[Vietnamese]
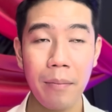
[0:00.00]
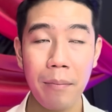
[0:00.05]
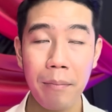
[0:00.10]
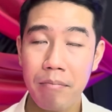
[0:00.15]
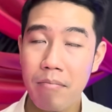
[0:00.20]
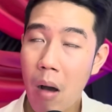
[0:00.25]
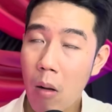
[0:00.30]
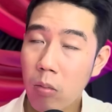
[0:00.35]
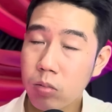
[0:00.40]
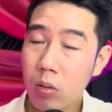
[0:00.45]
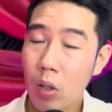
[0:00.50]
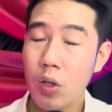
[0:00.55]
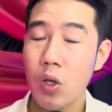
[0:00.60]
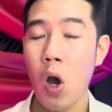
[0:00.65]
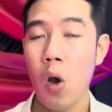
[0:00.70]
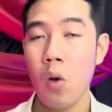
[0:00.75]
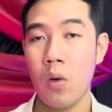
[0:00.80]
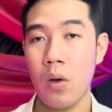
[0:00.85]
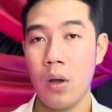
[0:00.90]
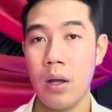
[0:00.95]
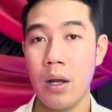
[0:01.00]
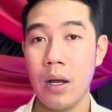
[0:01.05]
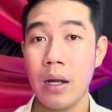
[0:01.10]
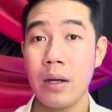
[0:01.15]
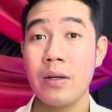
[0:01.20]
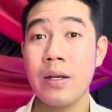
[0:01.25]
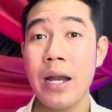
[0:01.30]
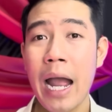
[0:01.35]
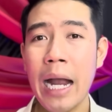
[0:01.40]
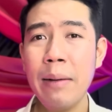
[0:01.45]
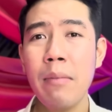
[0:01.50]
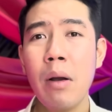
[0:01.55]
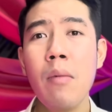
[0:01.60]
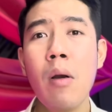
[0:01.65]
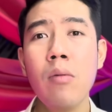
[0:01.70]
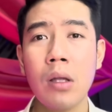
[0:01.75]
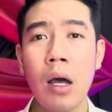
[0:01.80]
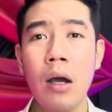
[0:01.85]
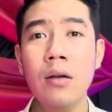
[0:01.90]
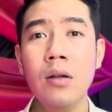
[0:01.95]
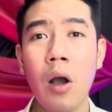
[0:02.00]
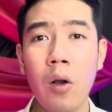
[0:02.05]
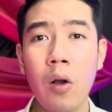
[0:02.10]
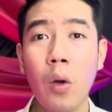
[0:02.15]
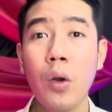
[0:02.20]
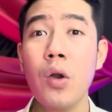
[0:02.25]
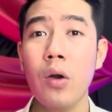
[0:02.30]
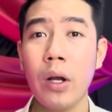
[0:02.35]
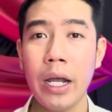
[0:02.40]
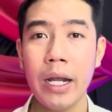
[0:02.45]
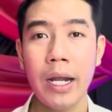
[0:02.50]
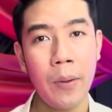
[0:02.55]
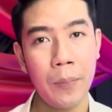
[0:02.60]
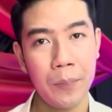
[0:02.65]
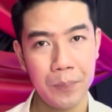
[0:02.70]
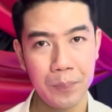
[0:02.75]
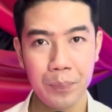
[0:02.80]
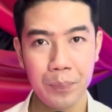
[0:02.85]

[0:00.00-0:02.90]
móc nó vô, ráng móc móc thử coi có được hay không.